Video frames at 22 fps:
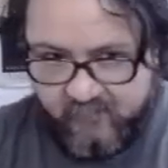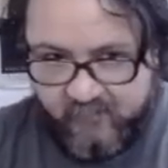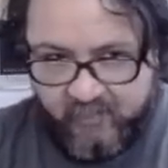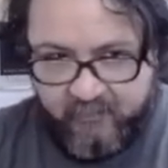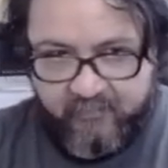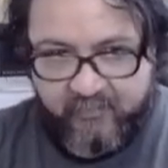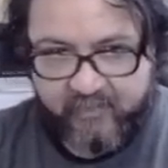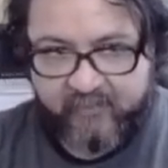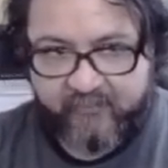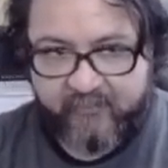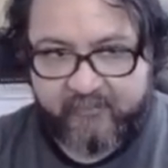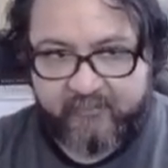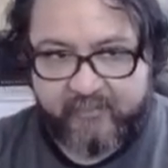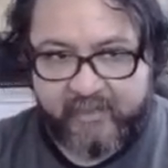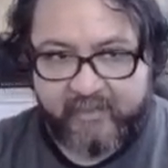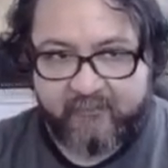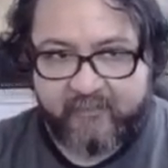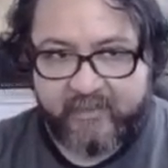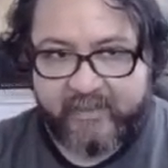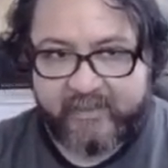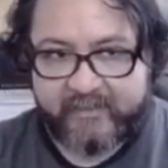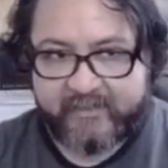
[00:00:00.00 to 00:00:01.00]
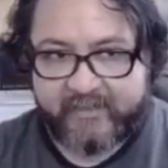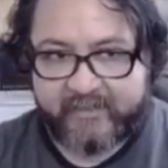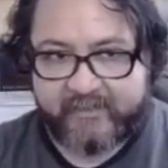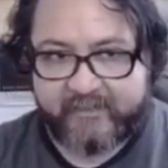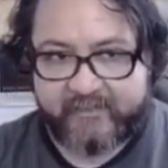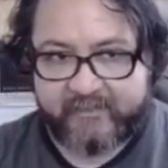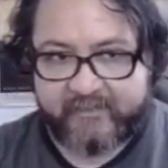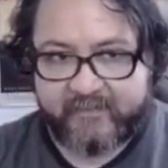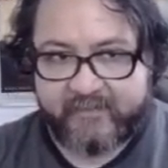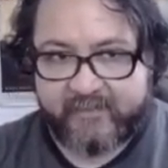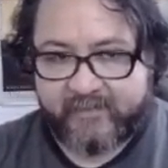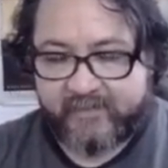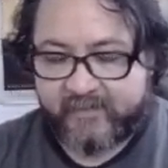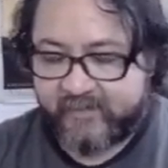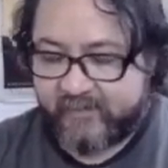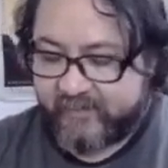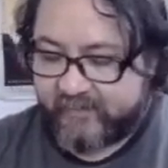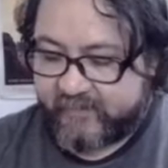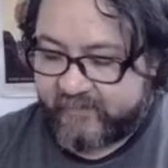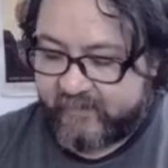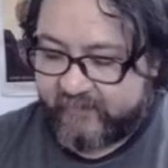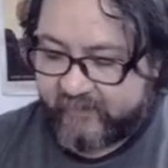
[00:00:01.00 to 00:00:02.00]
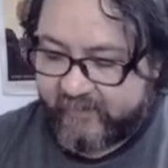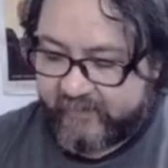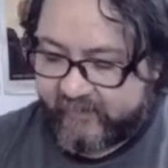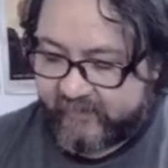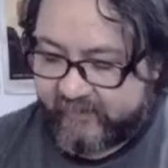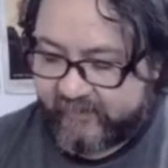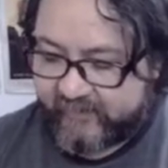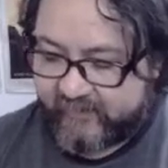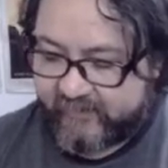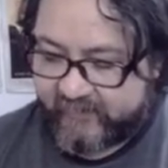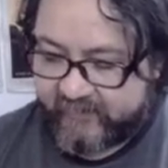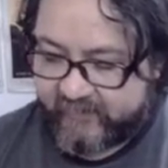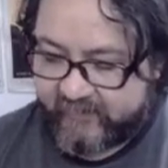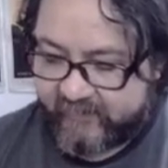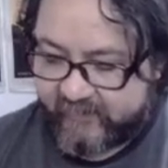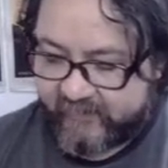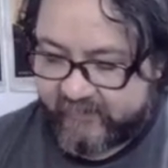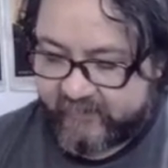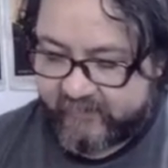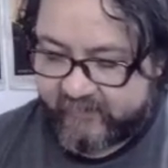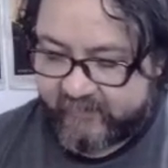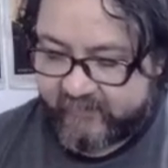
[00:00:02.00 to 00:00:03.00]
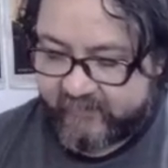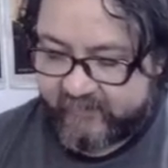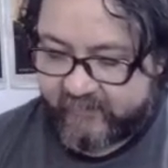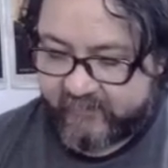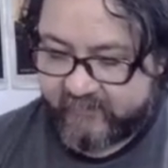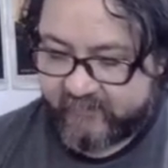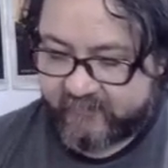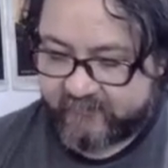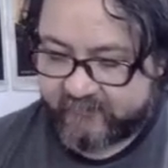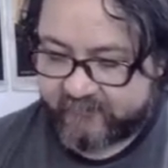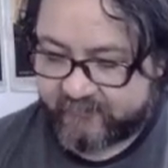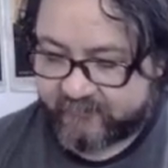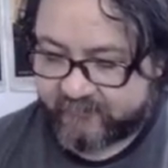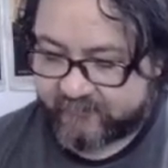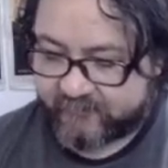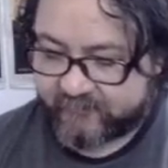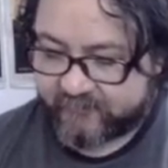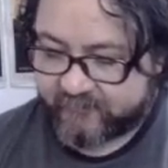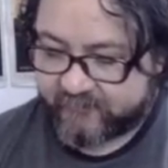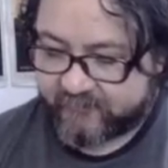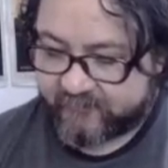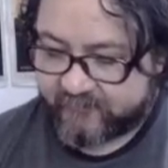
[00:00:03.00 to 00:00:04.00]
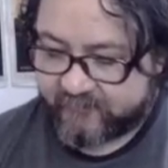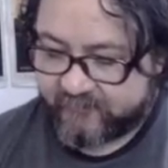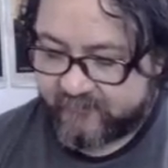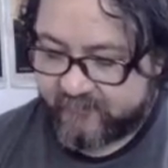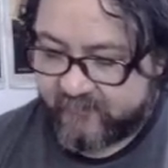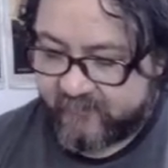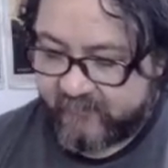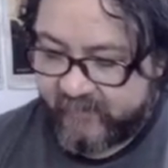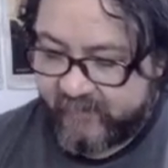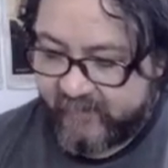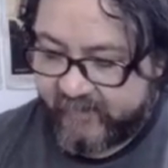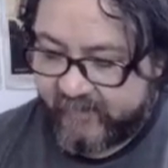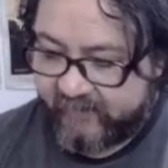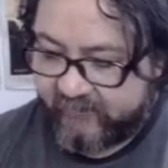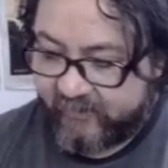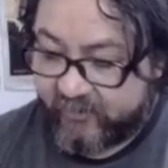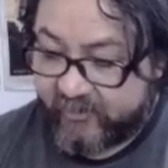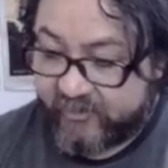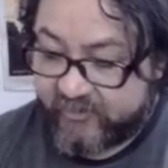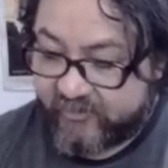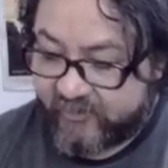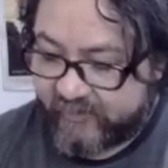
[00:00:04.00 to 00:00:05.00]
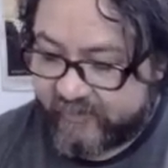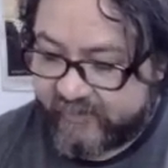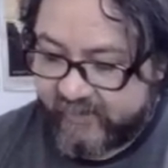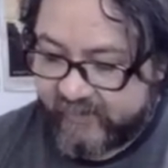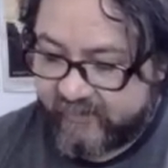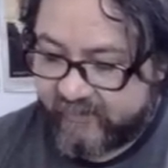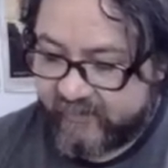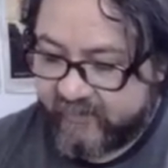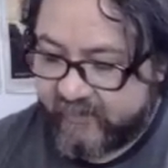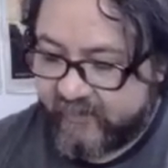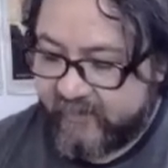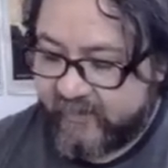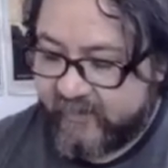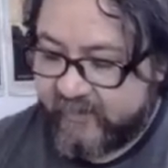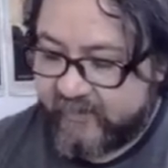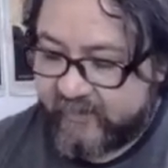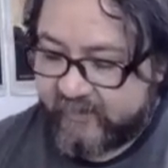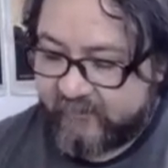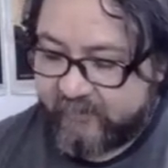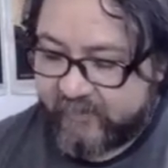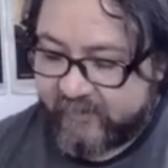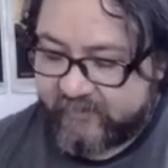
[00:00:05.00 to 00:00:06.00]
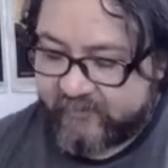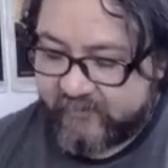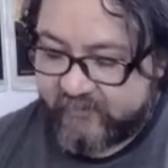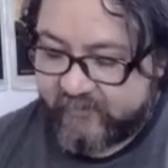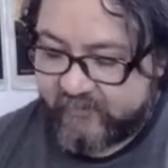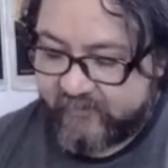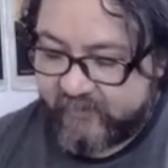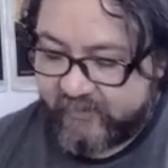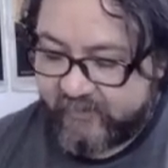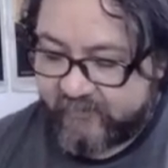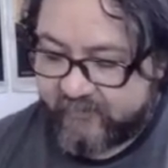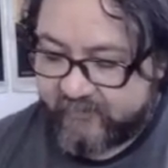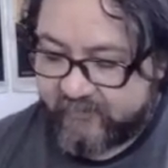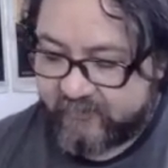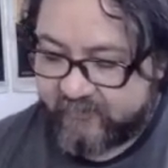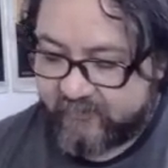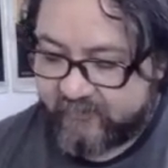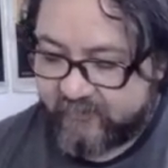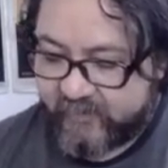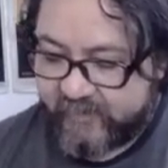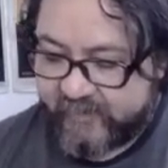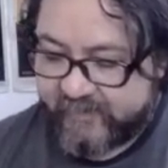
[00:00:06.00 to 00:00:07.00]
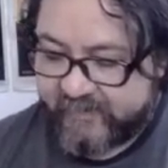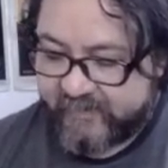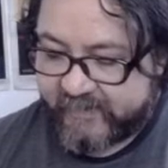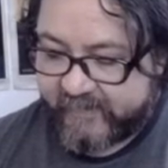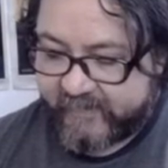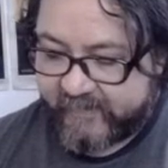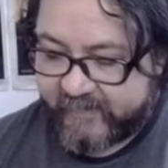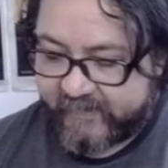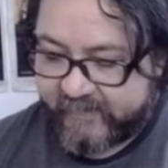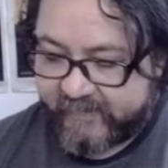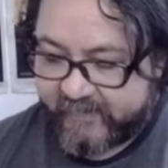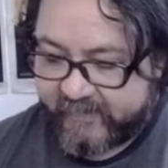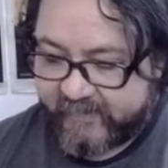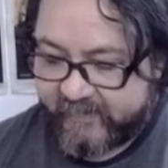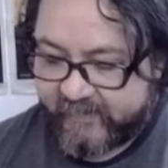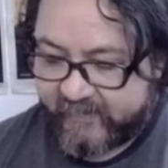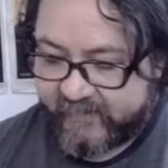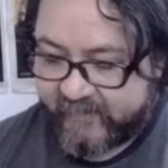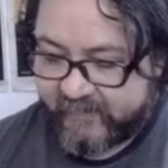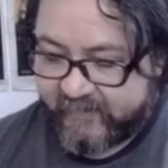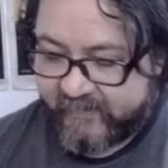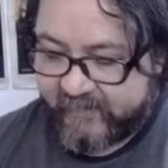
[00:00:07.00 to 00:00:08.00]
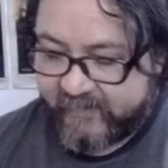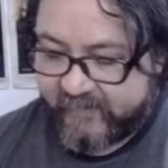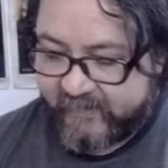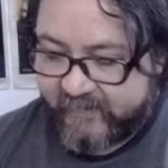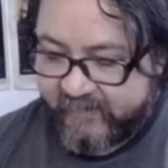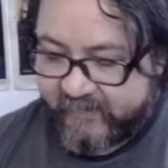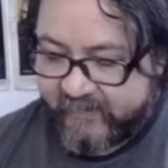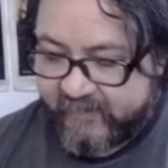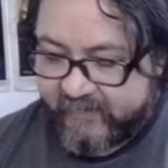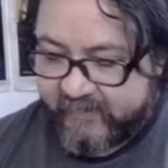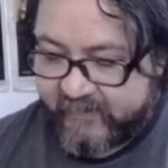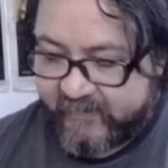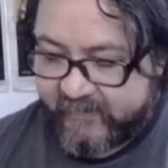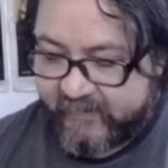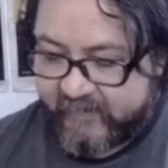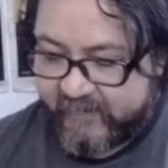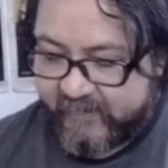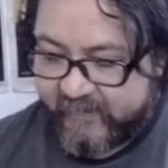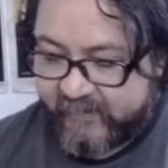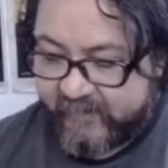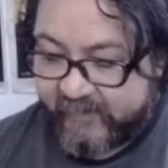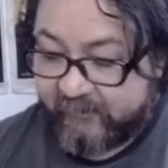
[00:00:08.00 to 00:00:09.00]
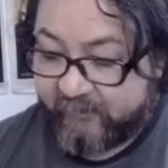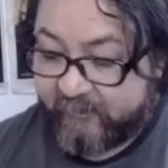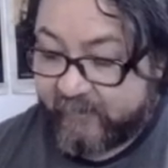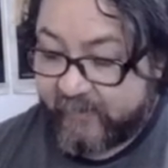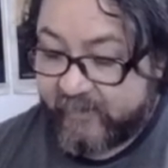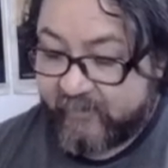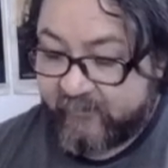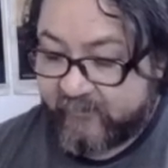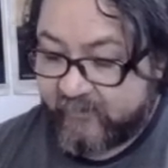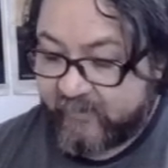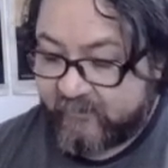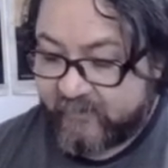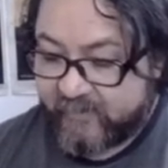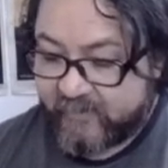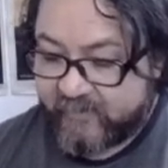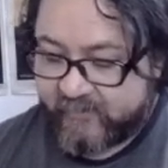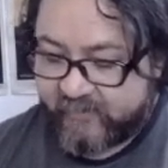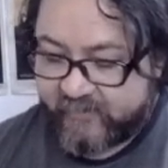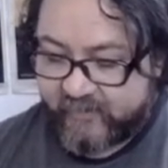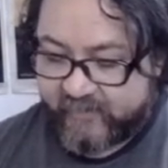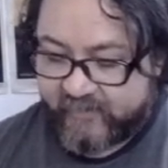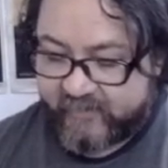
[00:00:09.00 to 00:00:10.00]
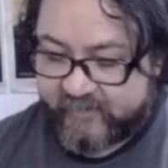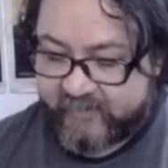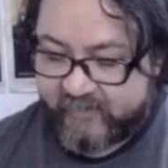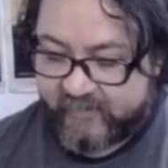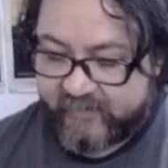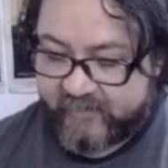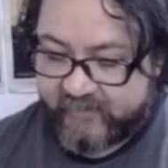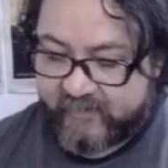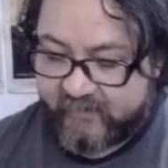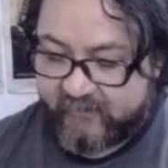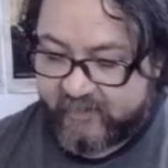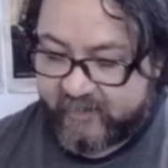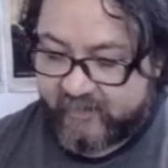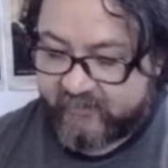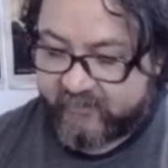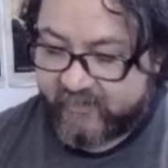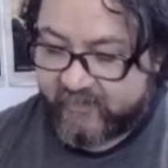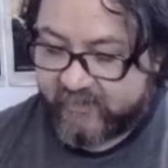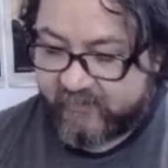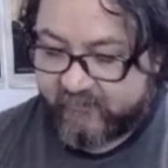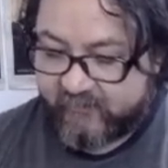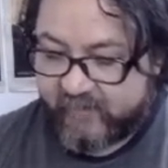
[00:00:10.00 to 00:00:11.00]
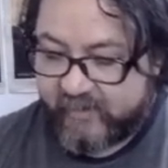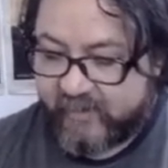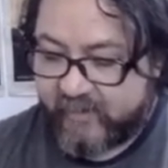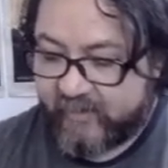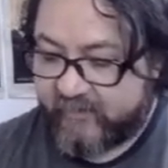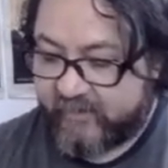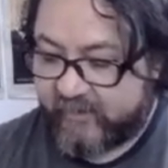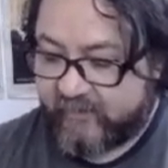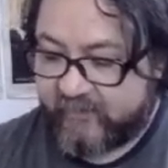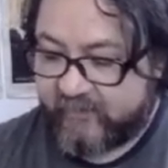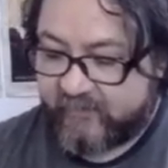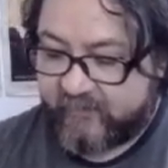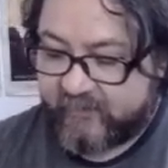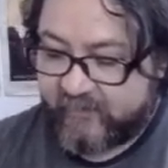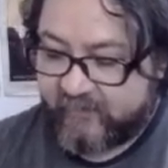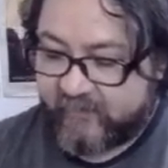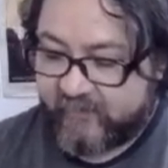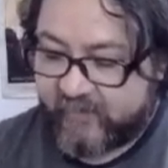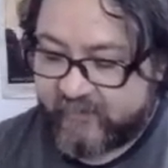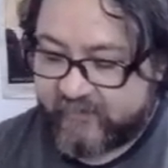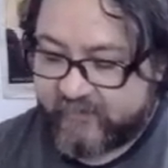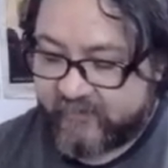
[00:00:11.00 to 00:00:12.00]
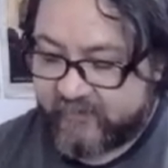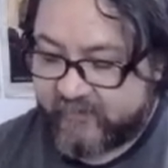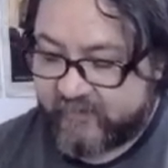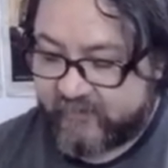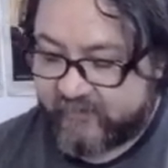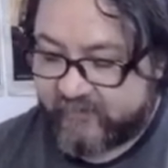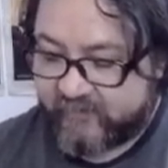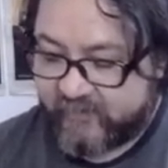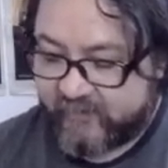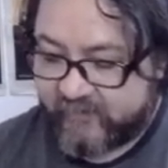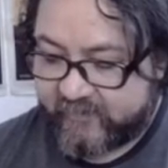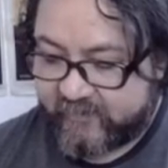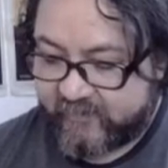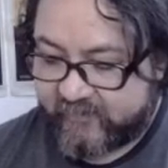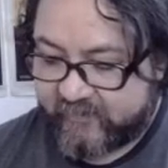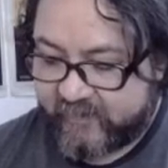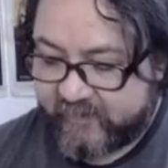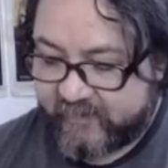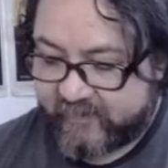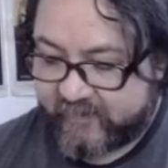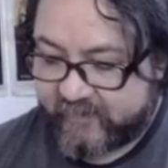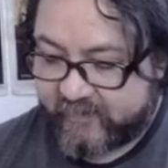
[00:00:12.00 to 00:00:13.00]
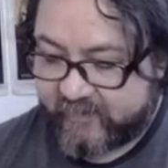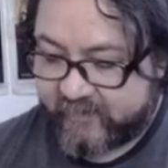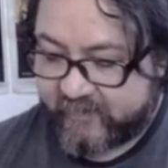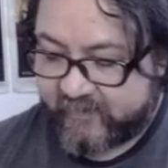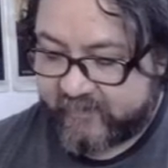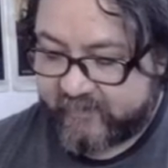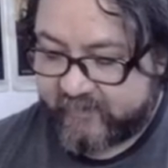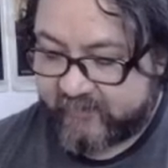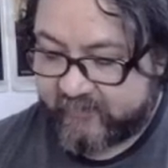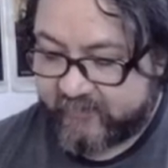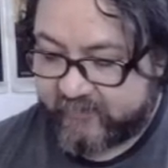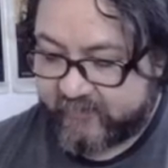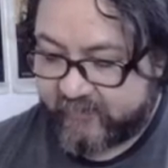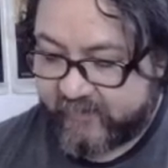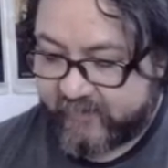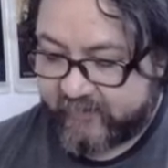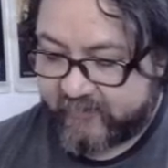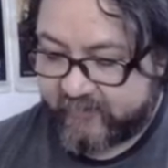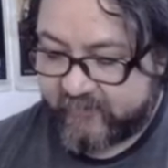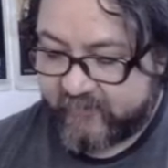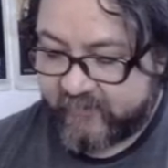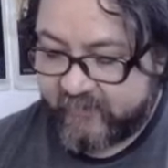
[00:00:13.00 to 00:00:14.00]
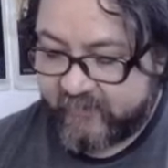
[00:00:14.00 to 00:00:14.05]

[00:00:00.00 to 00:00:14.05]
Por la forma en la cual están de manera eh, eh, horizontal respecto al suelo. Puede ser eh, el pelo de una persona, quizá, que está mirando hacia un lado y el, viento se lo hacia el, otro lado.